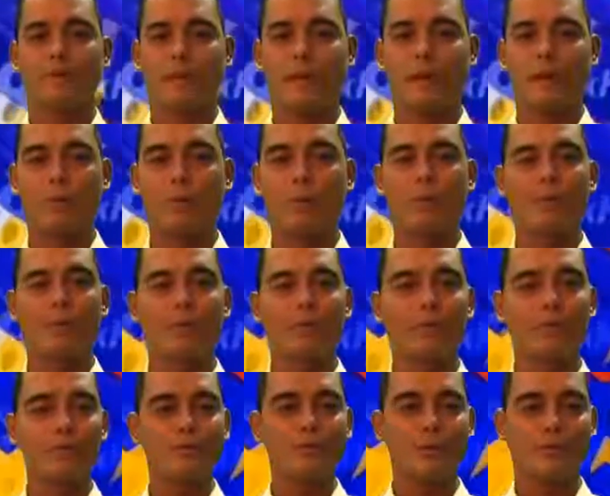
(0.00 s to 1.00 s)
Dalawang
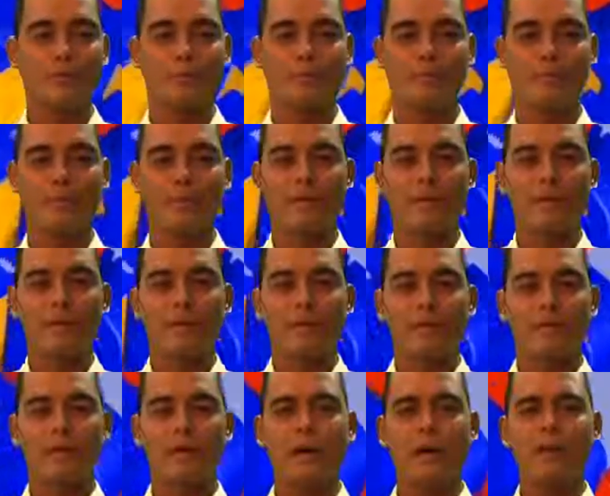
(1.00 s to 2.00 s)
pangungusap,
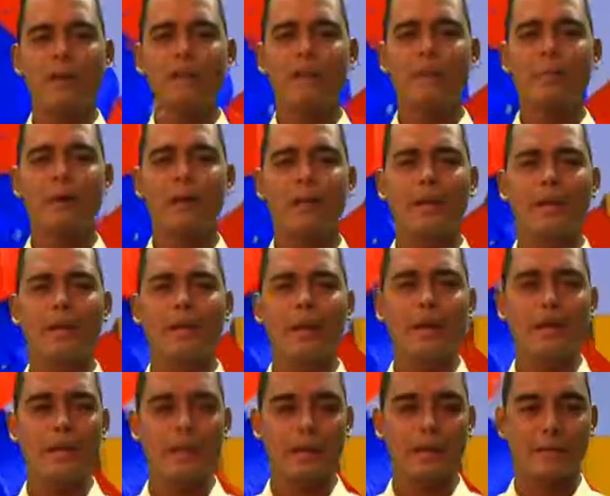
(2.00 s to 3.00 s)
saan ka ba nang
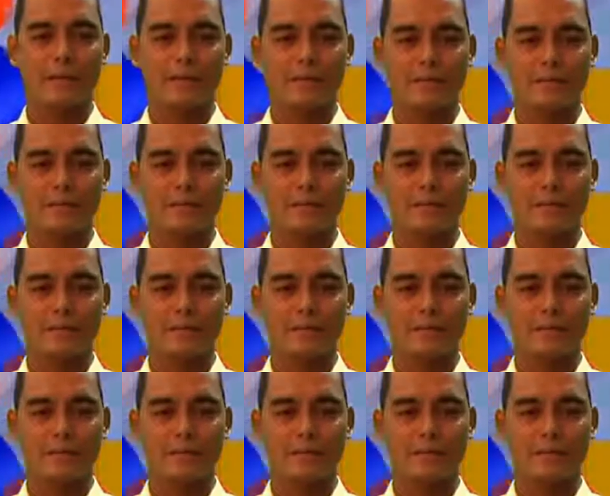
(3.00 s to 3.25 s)
galing?